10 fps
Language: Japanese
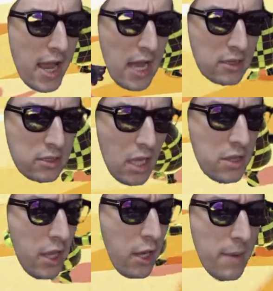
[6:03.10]
なかった
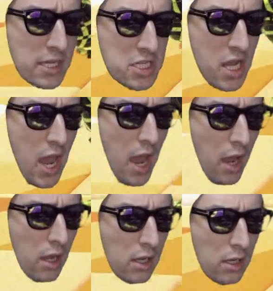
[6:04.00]
んだけどマジ
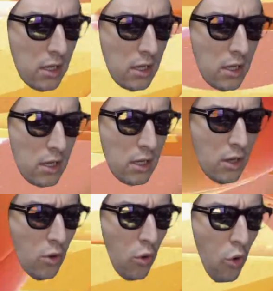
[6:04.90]
で
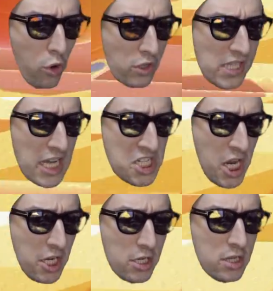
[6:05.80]
降ろさ
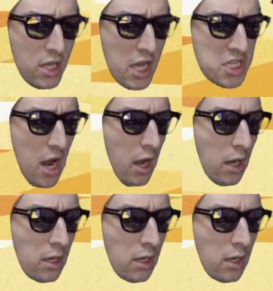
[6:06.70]
してくんねえじゃん